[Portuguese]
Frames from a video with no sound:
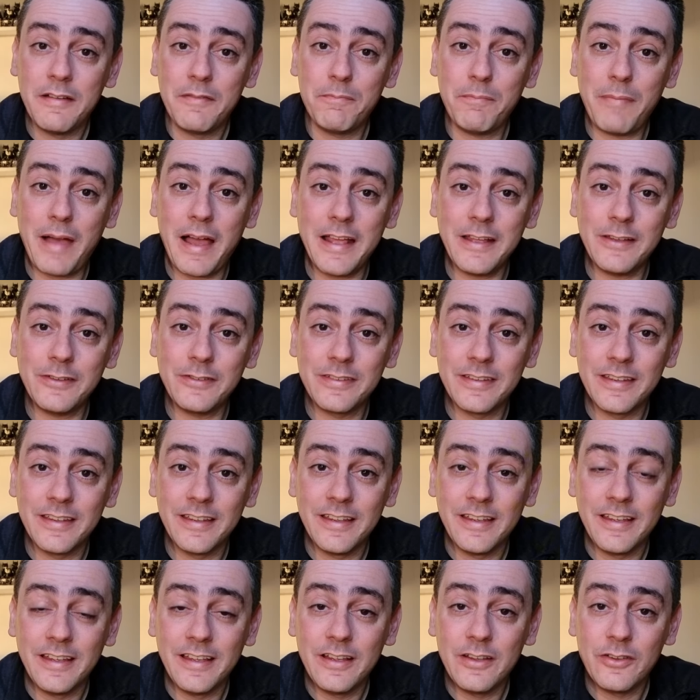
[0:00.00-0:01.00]
mais
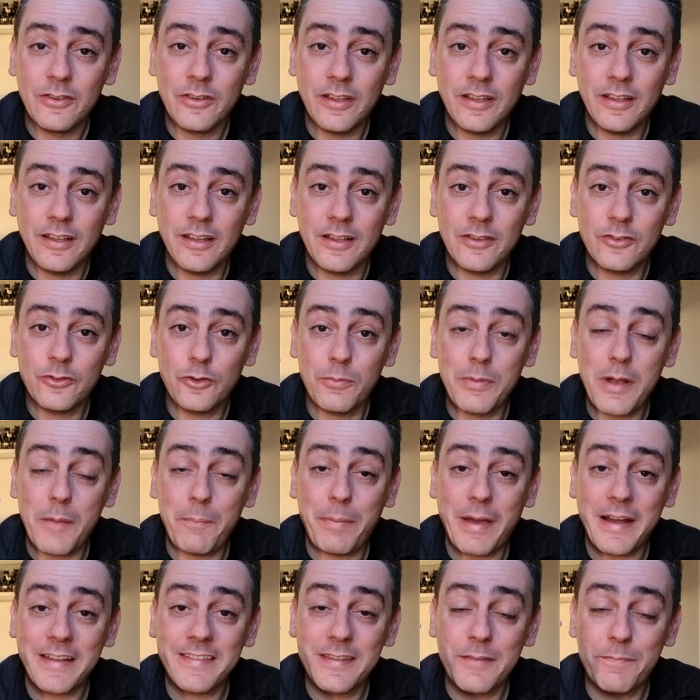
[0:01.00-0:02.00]
é, sobre a
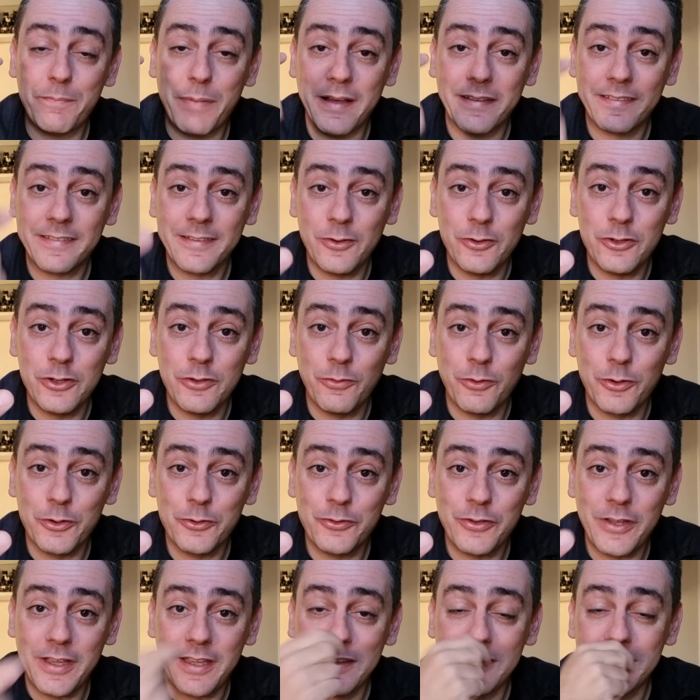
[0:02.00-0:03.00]
participação de
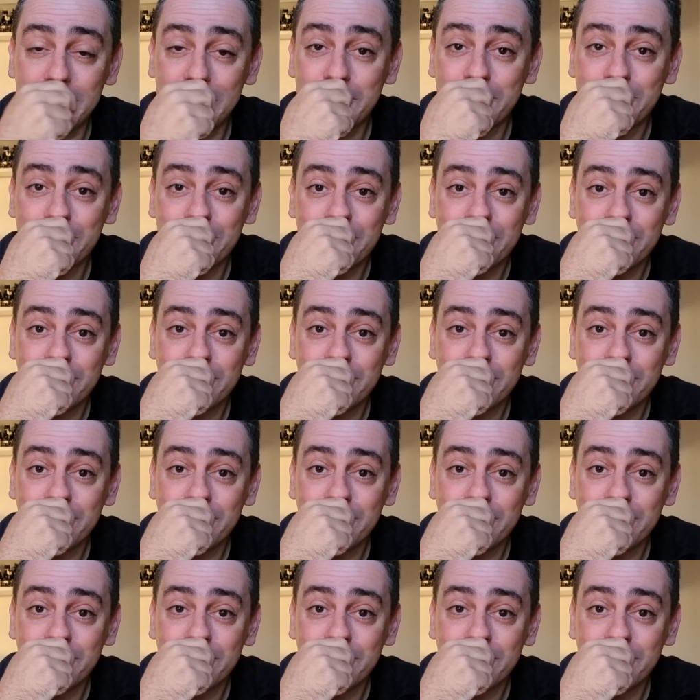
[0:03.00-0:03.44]
vocês